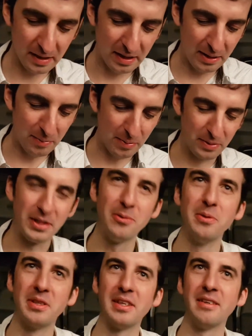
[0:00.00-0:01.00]
Ähm, aber die
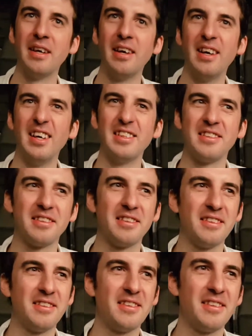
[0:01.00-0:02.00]
Hunde,
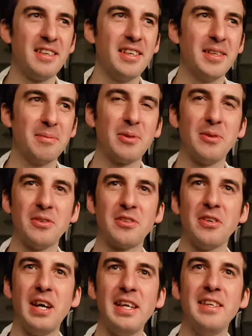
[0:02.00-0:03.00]
da hat man doch
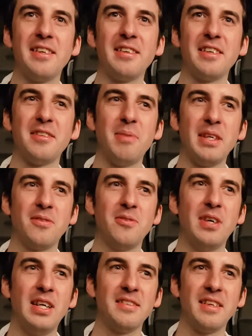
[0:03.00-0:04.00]
schon einigen Respekt
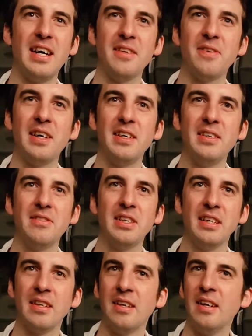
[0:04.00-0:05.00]
vor als Radfahrer,
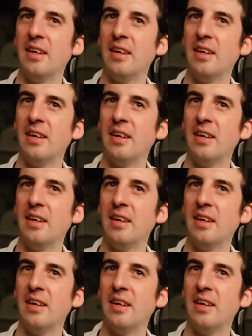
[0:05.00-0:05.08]
weil